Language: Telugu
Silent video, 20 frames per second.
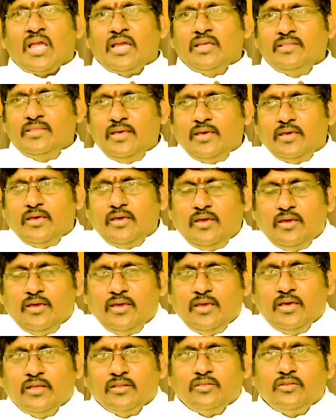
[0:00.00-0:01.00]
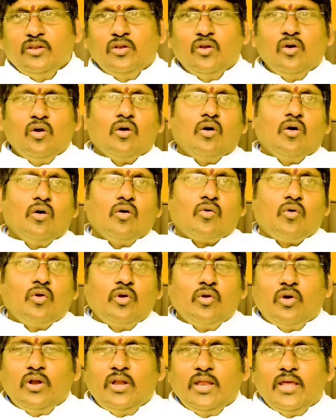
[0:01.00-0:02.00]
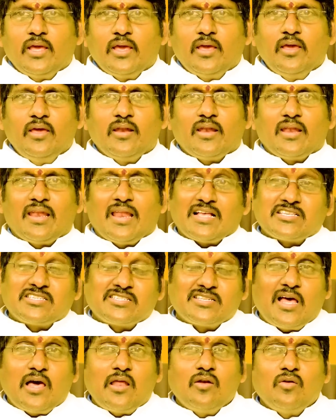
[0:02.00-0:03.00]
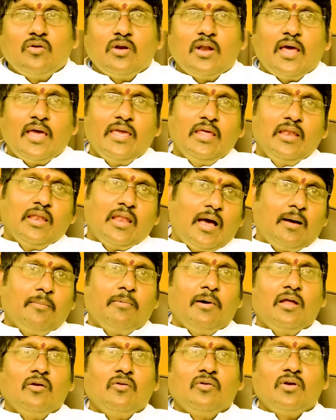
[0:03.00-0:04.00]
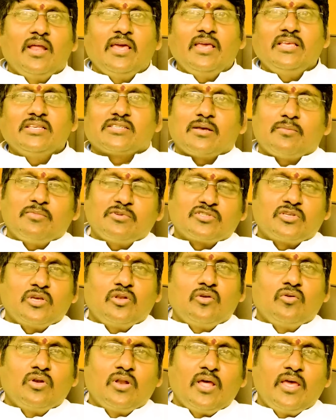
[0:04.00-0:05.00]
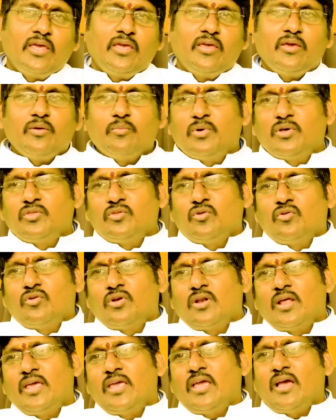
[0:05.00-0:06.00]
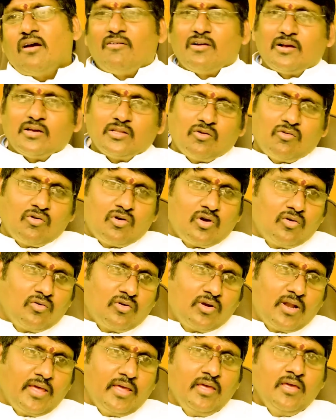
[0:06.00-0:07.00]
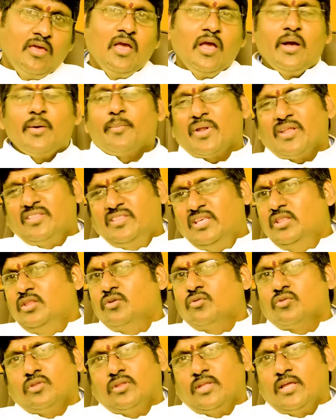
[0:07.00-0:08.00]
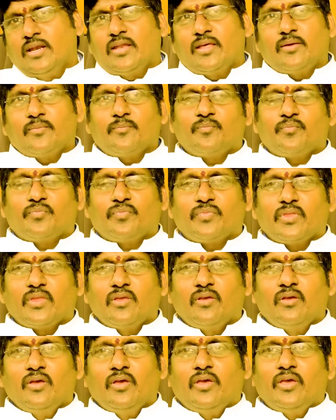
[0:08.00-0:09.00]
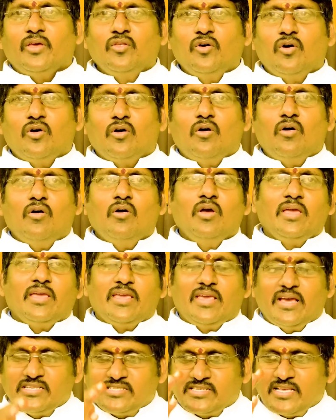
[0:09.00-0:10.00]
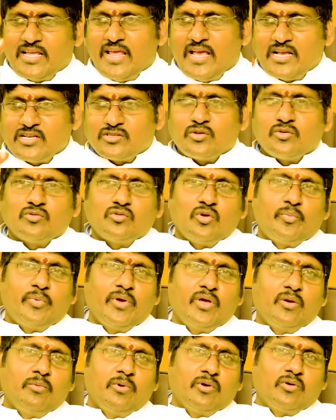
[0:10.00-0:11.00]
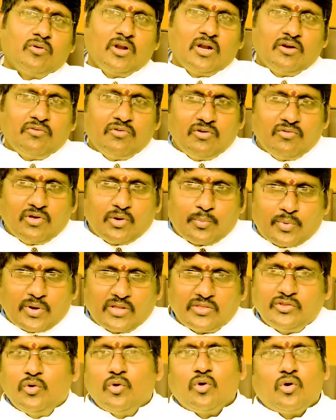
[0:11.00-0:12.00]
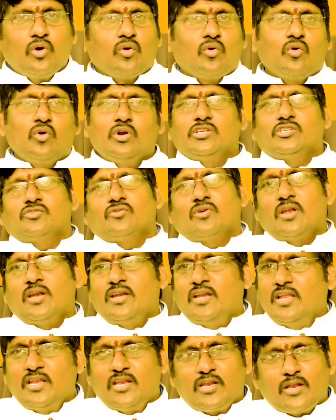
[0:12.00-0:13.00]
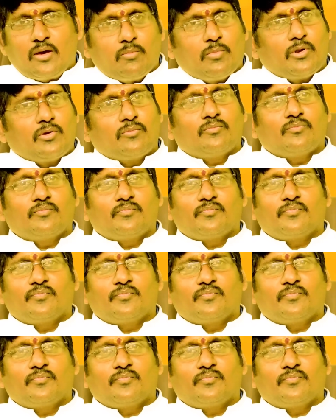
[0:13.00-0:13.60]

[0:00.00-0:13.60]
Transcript: అయితే దీంట్లో కొన్ని కొన్ని నష్టాలు ఉన్నాయి లాభాలు ఉన్నాయి సమస్యలు ఉన్నాయి ఇబ్బందులు ఉన్నాయి అవకతవకలు ఉన్నాయి ప్రతిదీ ఉందండి ఏదో ఎస్ అనే అక్షరంతో పేరు పెట్టుకున్నటువంటి వారు ప్రతి ఒక్కరు కోటీశ్వర్లు అంటే నిన్నాం మనం